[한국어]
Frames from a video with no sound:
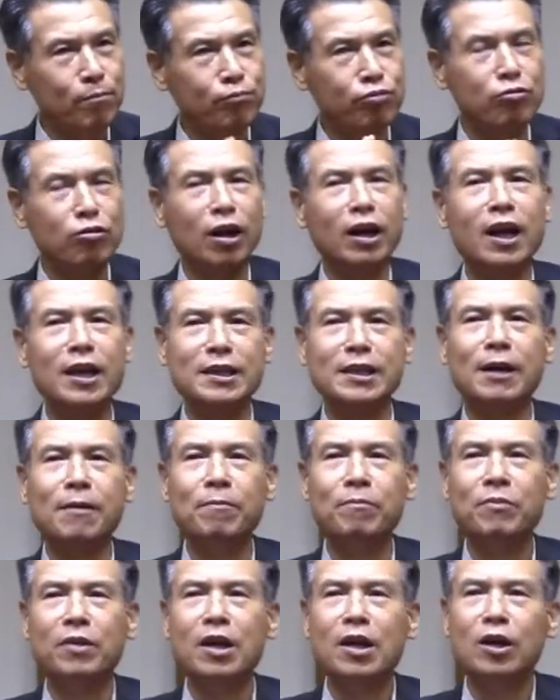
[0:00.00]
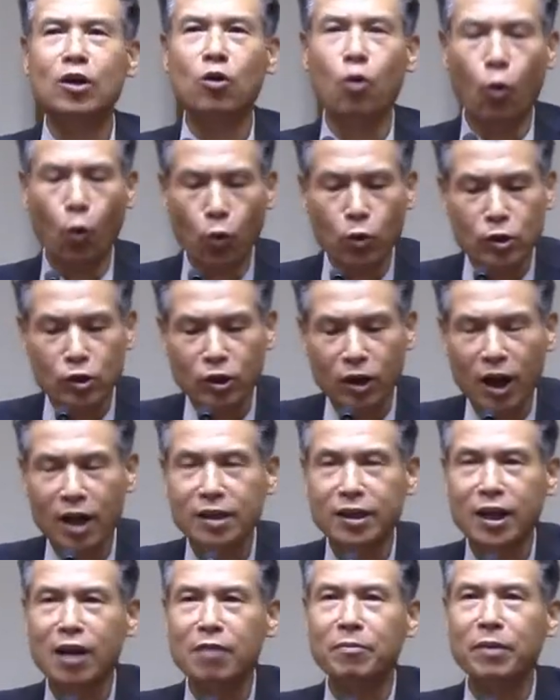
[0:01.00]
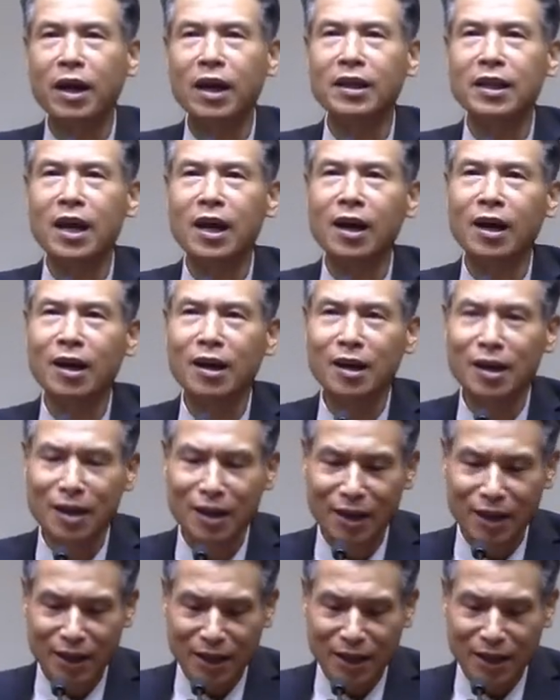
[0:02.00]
부활의 삶, 그 온전한 삶에 내가